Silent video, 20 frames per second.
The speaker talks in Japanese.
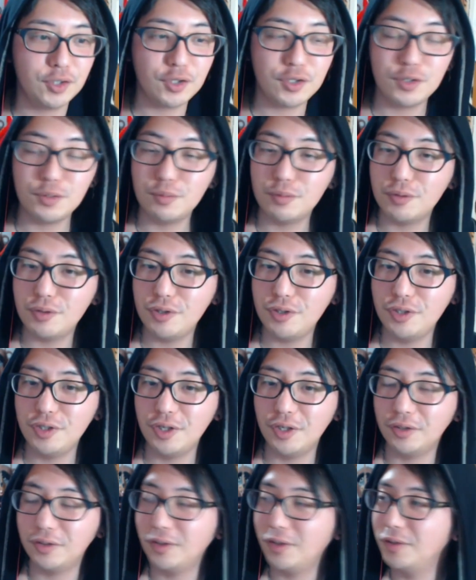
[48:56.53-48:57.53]
久しぶり
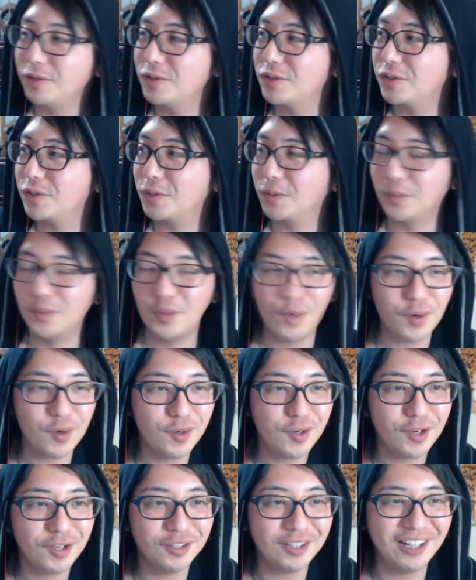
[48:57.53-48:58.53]
にやったんですけど、な
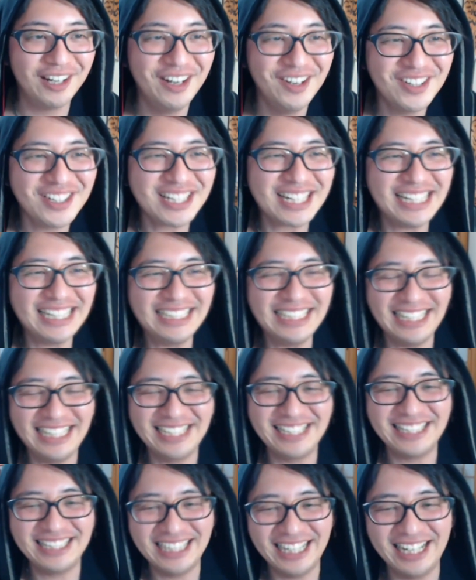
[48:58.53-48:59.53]
かなか楽しかっ
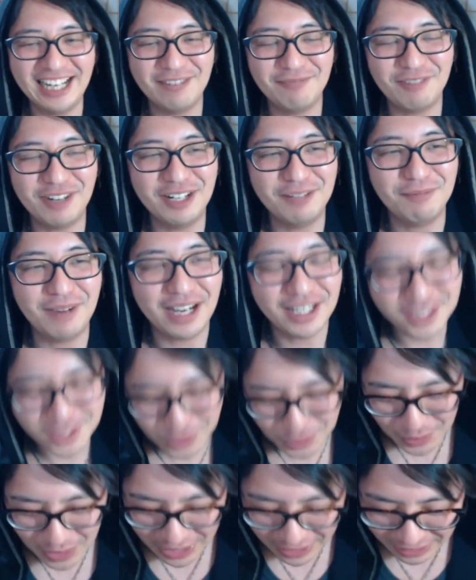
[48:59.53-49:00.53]
たですね。やっぱり
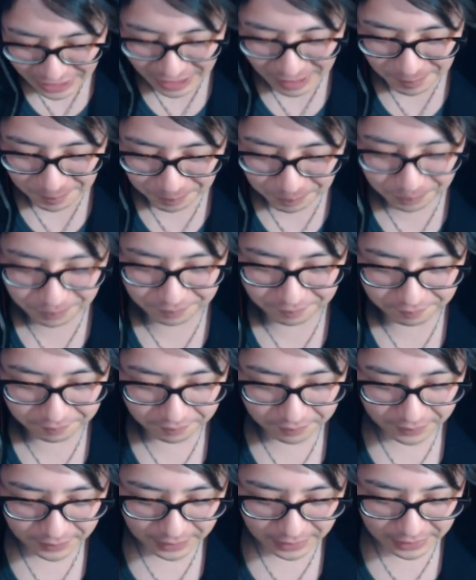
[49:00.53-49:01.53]
パズドラね、う
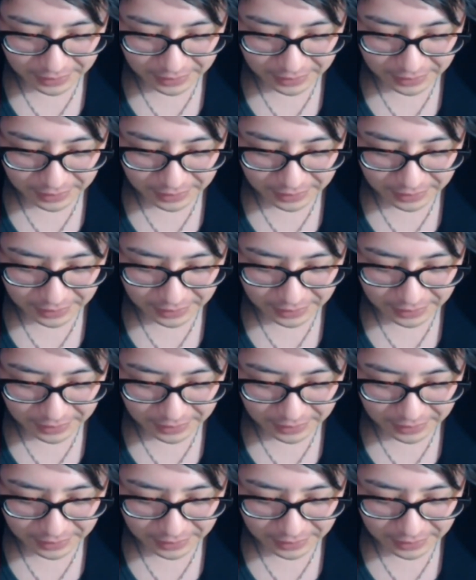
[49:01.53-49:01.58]
ん。